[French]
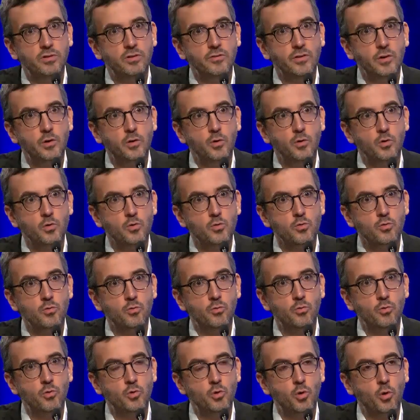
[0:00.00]
c'est vrai que
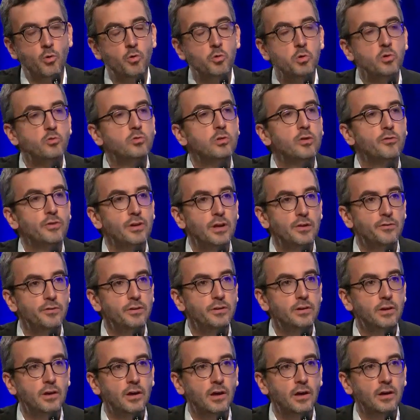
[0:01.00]
je rejoins tout à fait l'avis
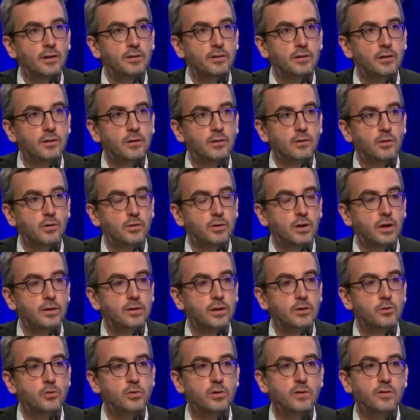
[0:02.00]
qui a été, euh, qui a
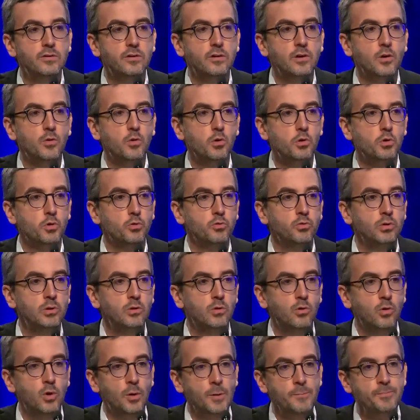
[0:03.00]
été donné. C'est-à-dire qu'aujourd'hui,
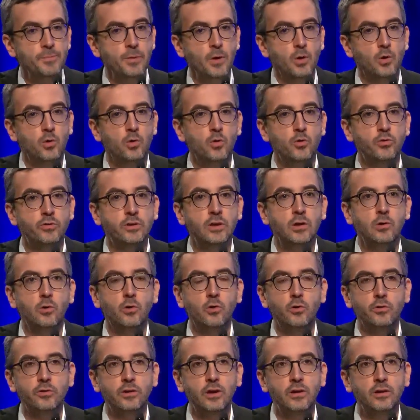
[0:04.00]
le, le
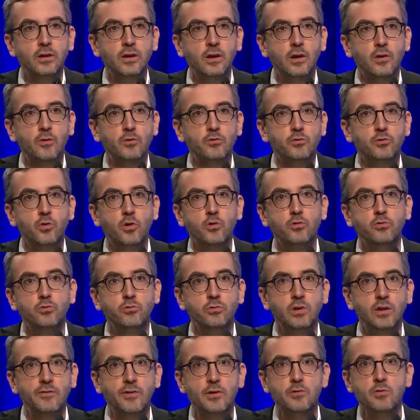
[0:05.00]
scanner donne
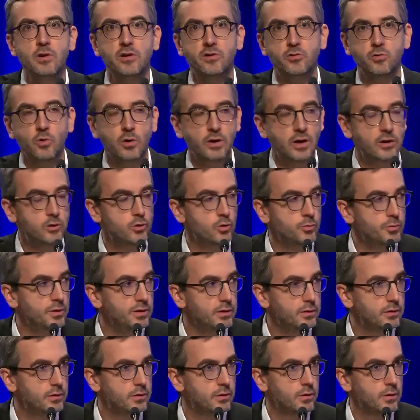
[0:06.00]
une évaluation
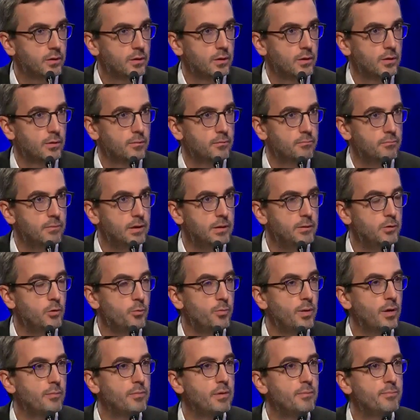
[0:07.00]
anatomique, mais ne
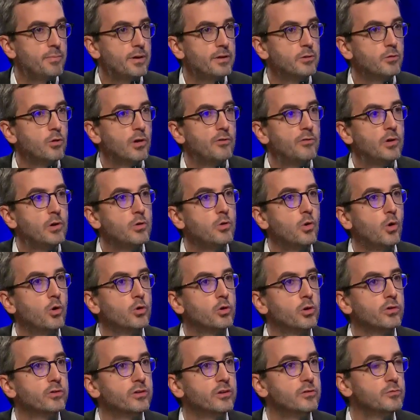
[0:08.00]
permet pas d'avoir le
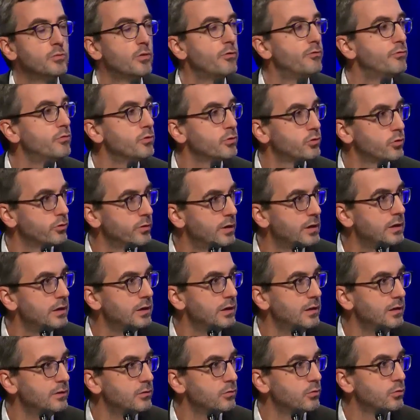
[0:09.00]
retentissement fonctionnel des
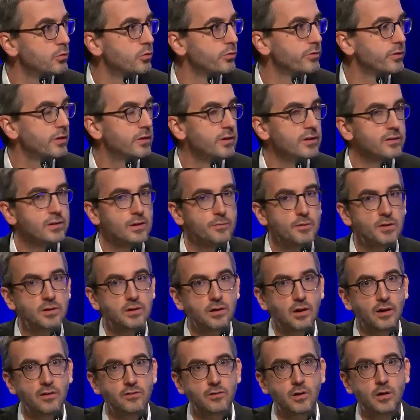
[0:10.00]
lésions. Donc c'est un examen
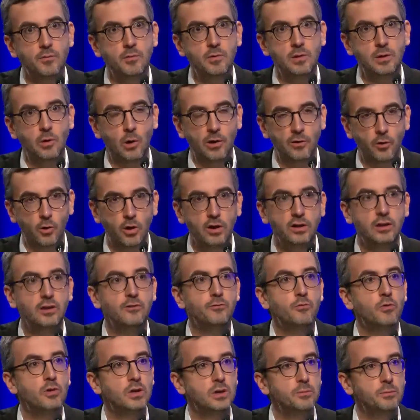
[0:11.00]
qui reste quand même
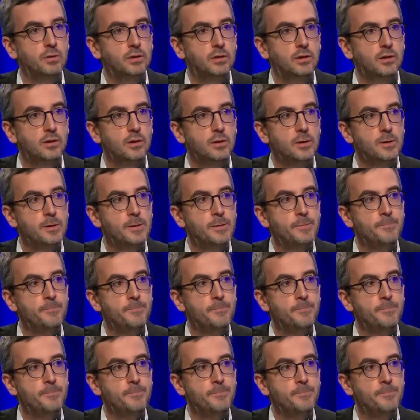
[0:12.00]
relativement limité.